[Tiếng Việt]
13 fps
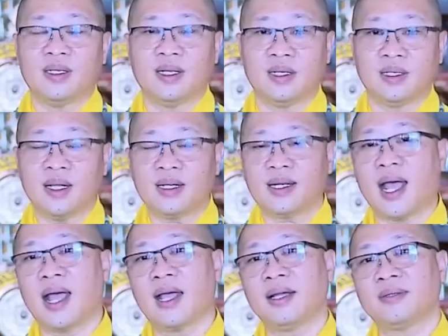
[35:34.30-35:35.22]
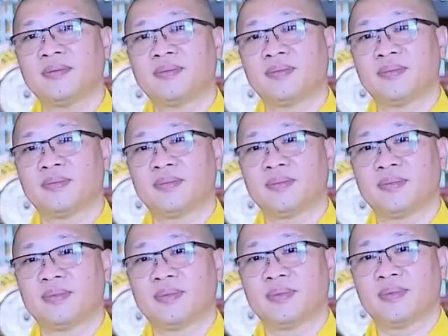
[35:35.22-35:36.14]
Chữ Thích Ca
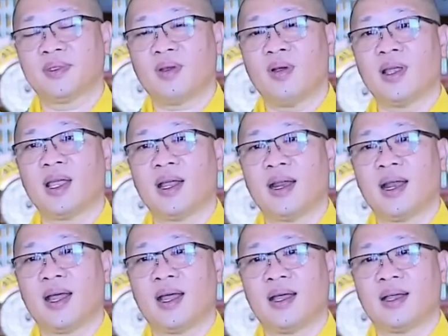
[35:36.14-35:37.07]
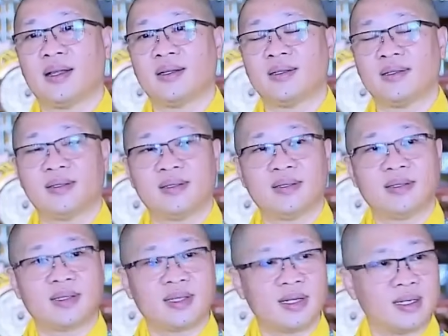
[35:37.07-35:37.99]
có nghĩa là
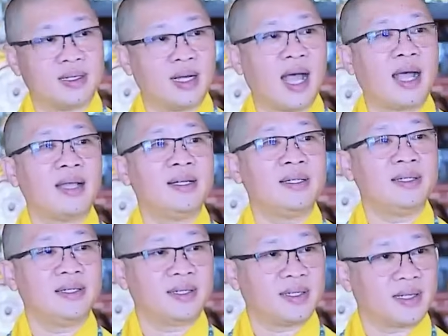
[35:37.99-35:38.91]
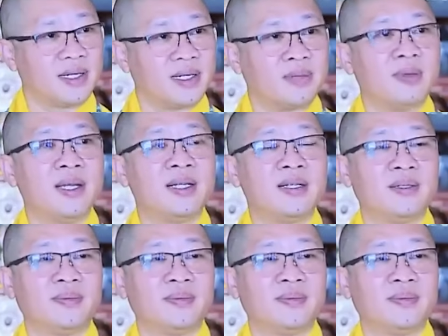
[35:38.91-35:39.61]
từ ái, từ bi.